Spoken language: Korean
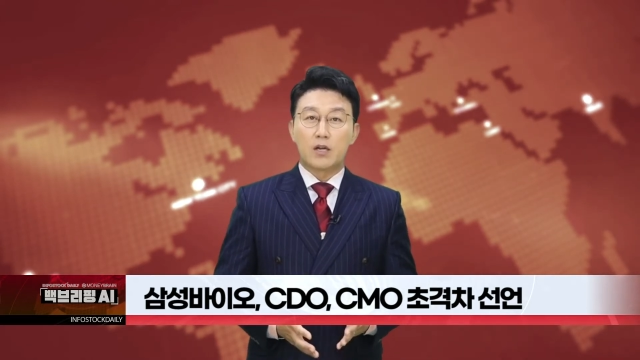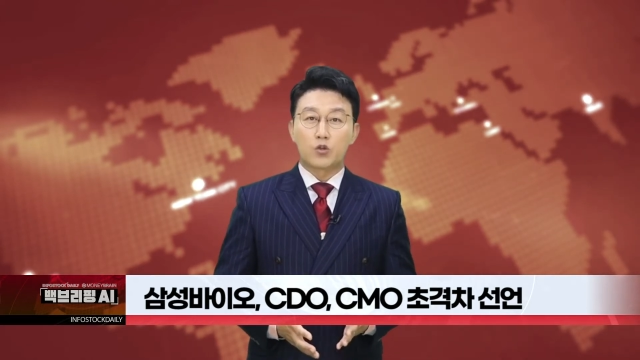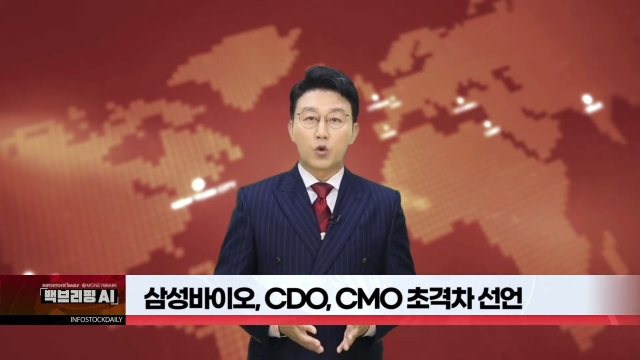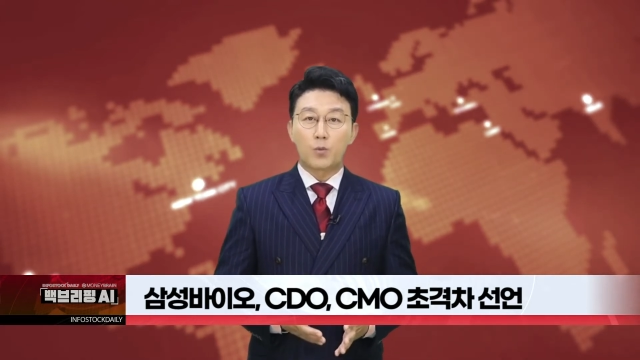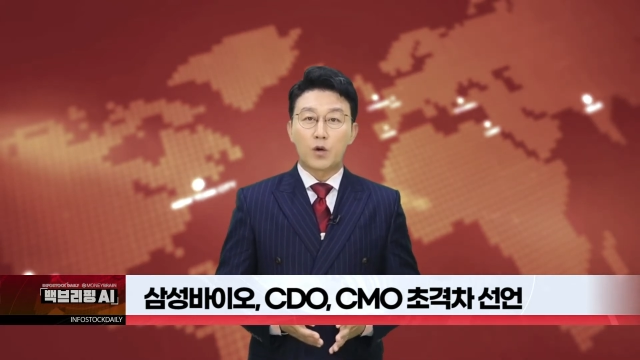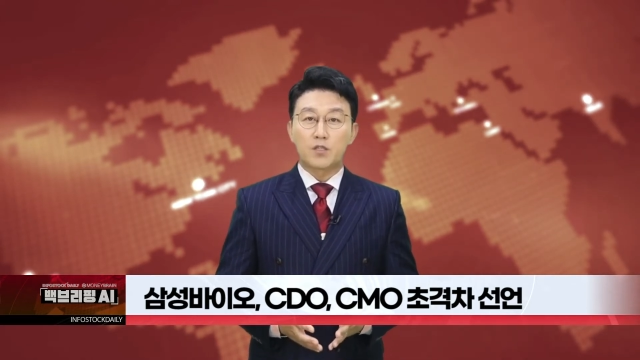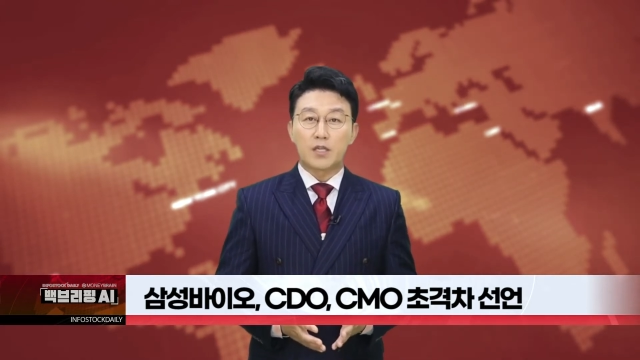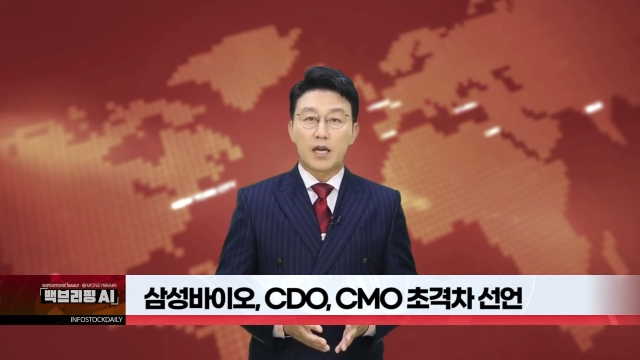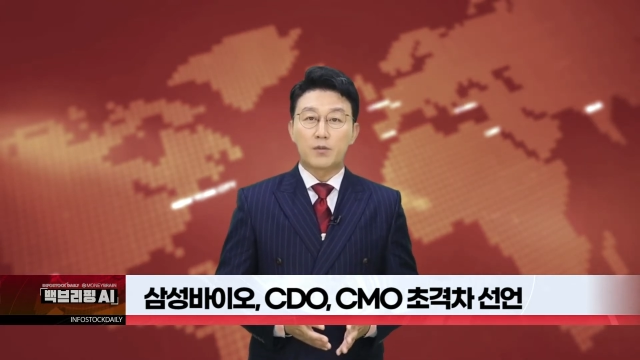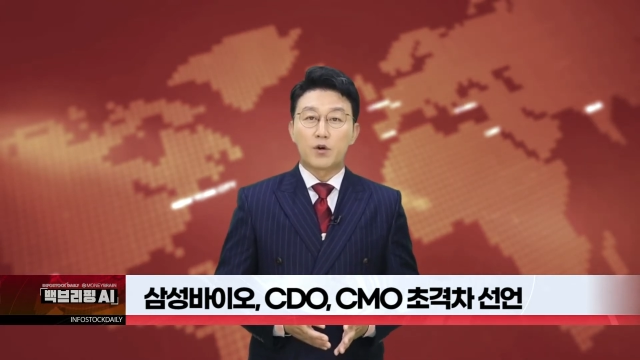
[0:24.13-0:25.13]

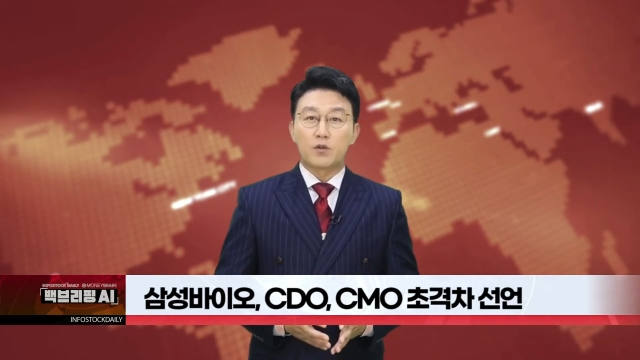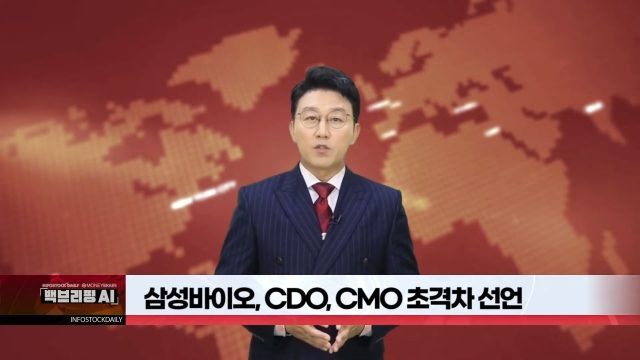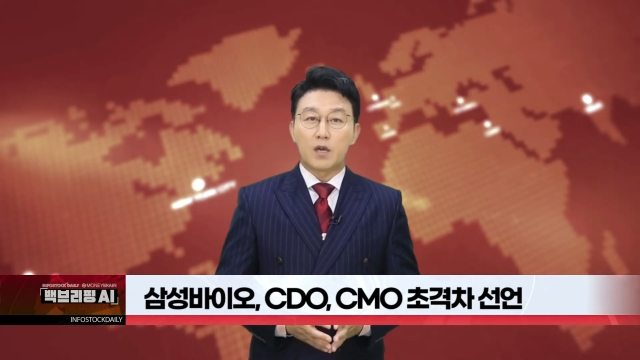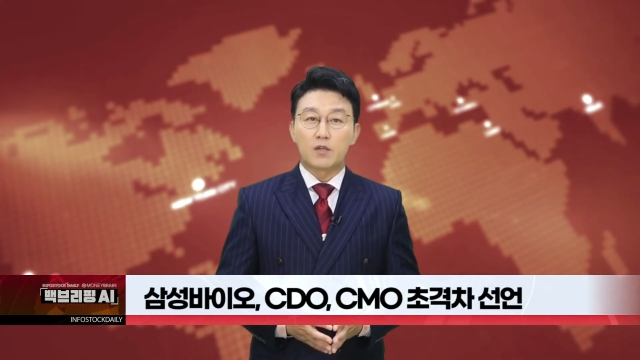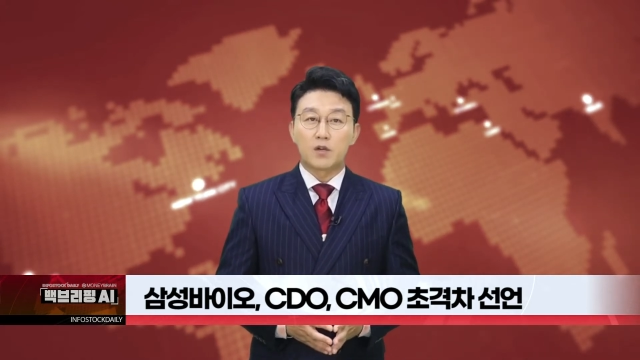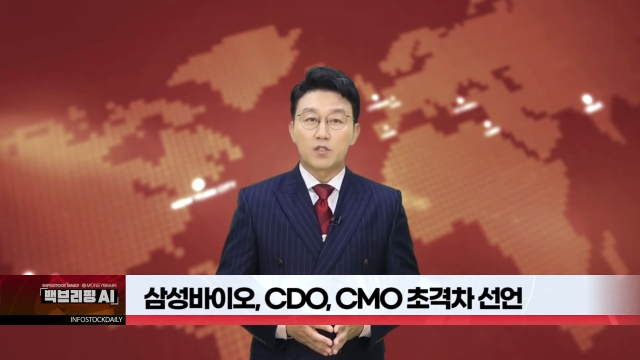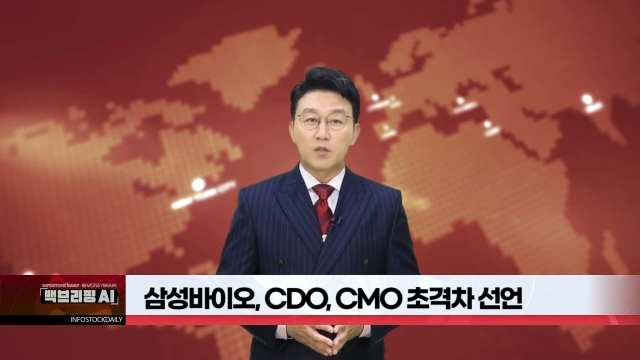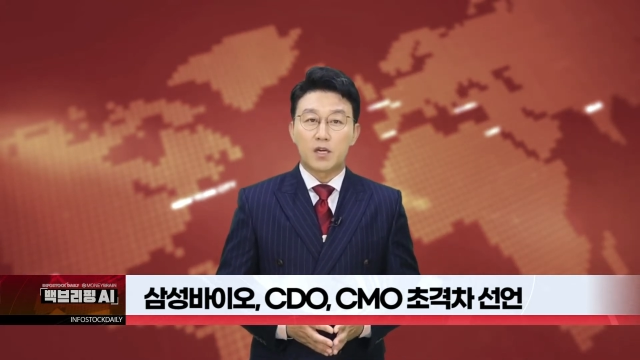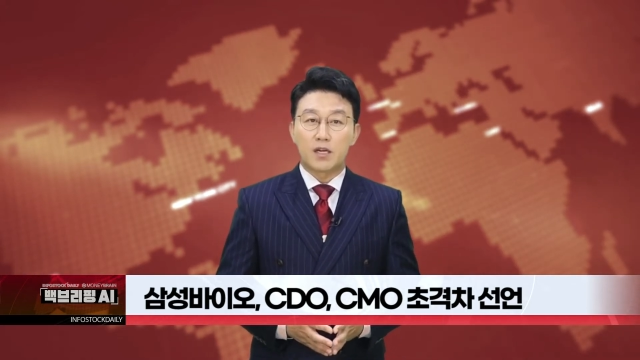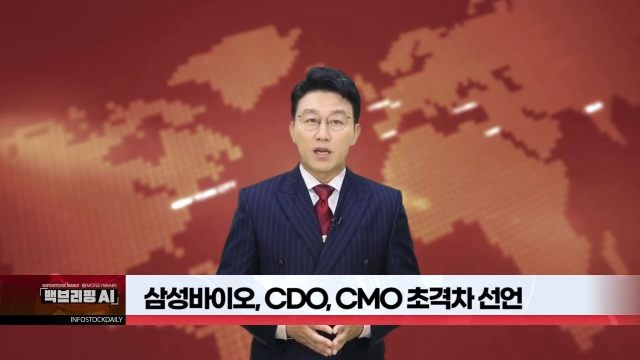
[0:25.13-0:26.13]
초격차 경쟁력
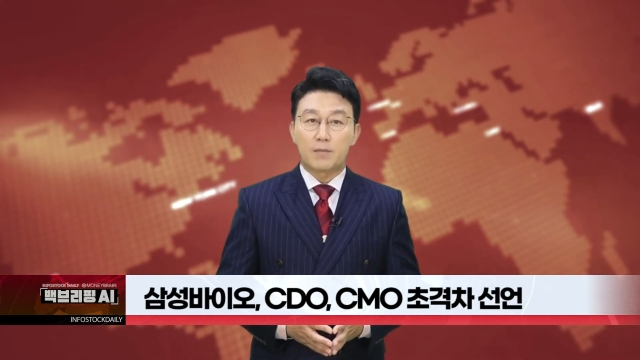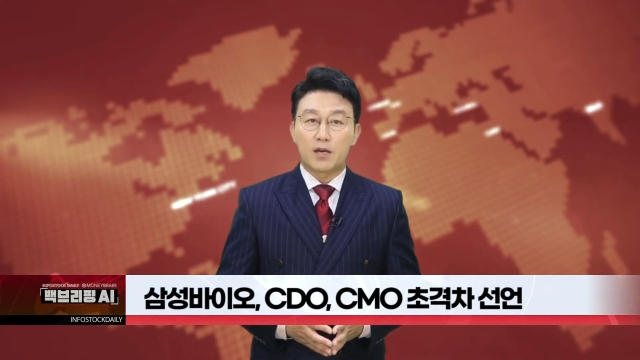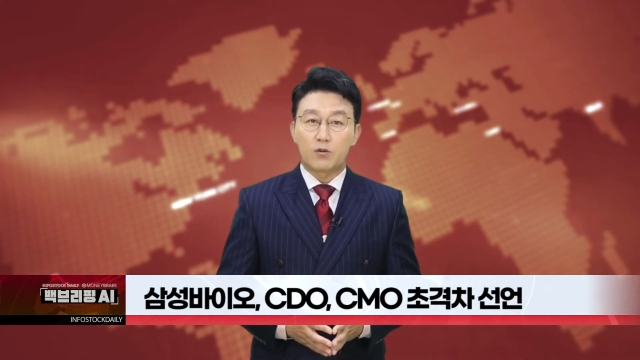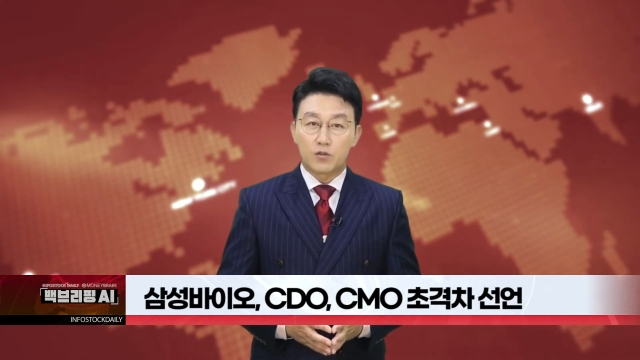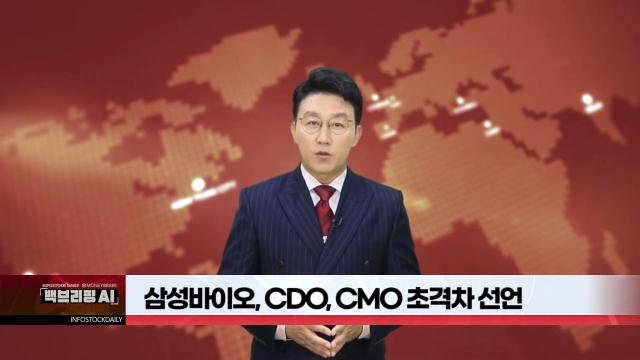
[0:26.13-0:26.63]
시대를 열겠다고